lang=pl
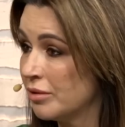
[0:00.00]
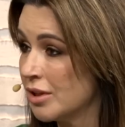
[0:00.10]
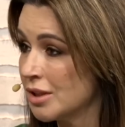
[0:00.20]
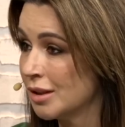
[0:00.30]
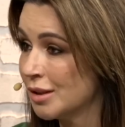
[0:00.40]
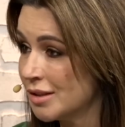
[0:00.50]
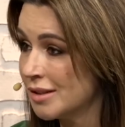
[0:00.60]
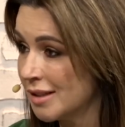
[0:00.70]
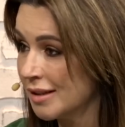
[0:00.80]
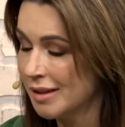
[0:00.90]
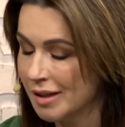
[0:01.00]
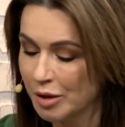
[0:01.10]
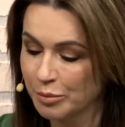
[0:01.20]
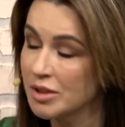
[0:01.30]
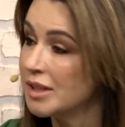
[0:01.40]
poważne decyzje,
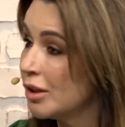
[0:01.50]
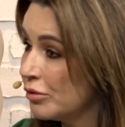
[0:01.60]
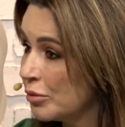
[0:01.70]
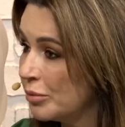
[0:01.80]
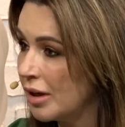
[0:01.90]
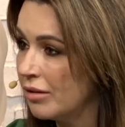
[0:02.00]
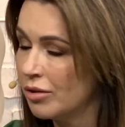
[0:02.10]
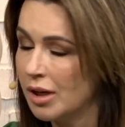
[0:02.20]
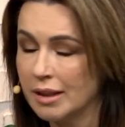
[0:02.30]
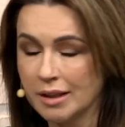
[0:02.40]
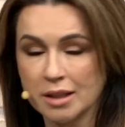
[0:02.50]
bo stanowią prawo, ale